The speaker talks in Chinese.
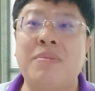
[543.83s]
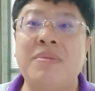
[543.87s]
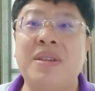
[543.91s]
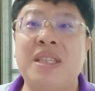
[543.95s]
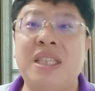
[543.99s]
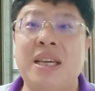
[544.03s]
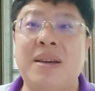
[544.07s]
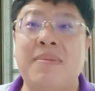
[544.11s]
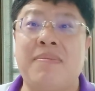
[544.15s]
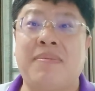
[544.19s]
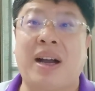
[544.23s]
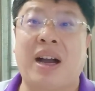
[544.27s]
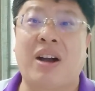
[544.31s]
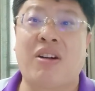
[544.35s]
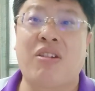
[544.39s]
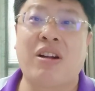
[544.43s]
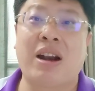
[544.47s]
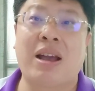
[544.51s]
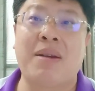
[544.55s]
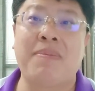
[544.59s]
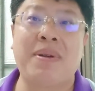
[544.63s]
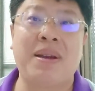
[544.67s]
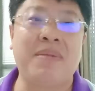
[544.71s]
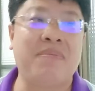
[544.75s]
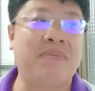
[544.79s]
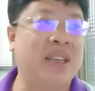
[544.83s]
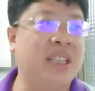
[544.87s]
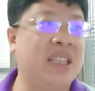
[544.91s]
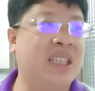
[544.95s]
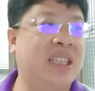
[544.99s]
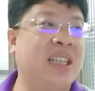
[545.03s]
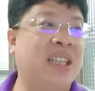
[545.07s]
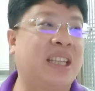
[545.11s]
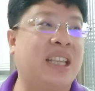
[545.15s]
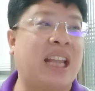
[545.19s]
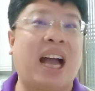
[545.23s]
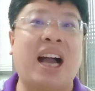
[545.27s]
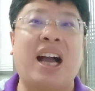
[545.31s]
全民健保，后来被民
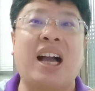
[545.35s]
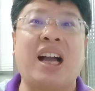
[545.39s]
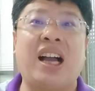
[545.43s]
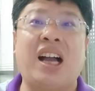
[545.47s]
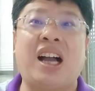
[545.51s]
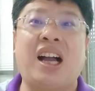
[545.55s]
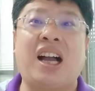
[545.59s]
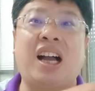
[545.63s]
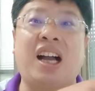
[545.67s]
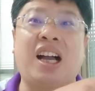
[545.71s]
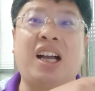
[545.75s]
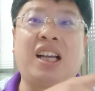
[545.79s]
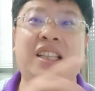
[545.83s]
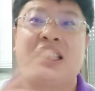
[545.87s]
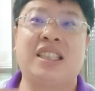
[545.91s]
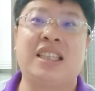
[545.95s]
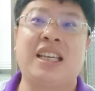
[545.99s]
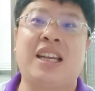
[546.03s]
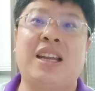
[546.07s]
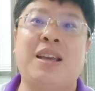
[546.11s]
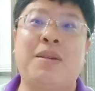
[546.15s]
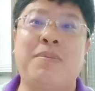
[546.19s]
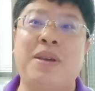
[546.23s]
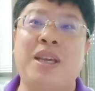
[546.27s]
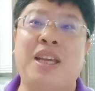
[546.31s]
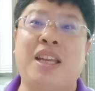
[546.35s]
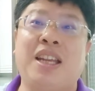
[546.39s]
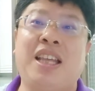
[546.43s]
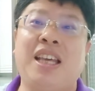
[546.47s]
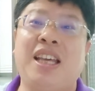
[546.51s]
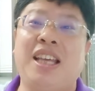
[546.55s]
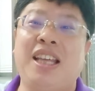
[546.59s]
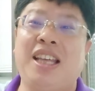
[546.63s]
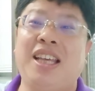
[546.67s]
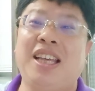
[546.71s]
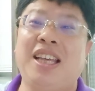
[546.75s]
进党啊在那边